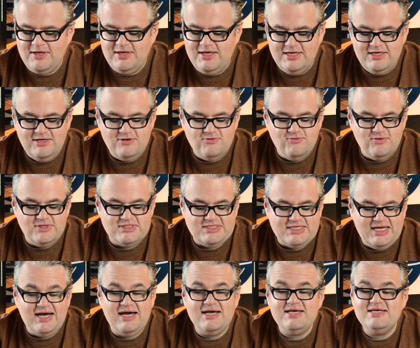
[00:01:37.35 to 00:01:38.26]
In den
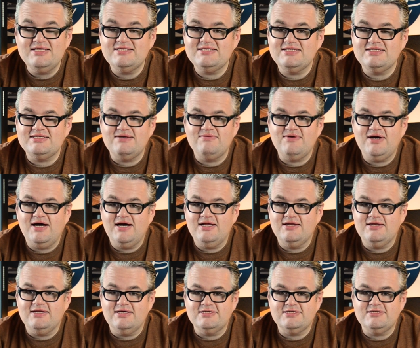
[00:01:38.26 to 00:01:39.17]
USA ist es aber
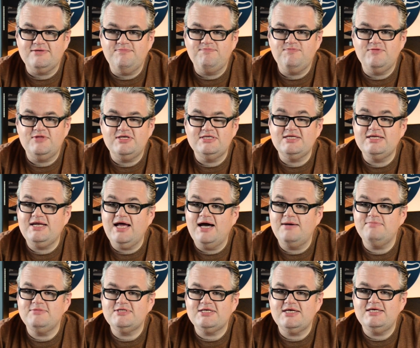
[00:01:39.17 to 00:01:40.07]
anders. Diese
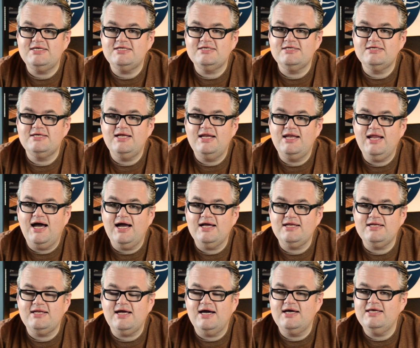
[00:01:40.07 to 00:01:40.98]
Namensrechte
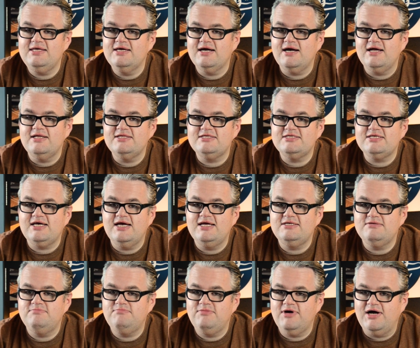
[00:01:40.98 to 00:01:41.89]
lagen da ihrer
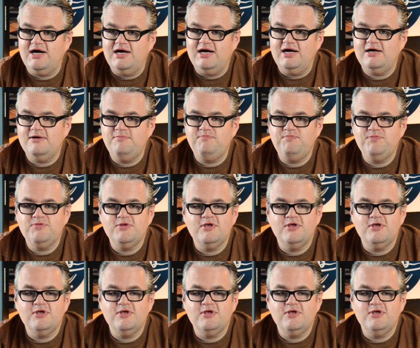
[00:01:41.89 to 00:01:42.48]
Zeit brach.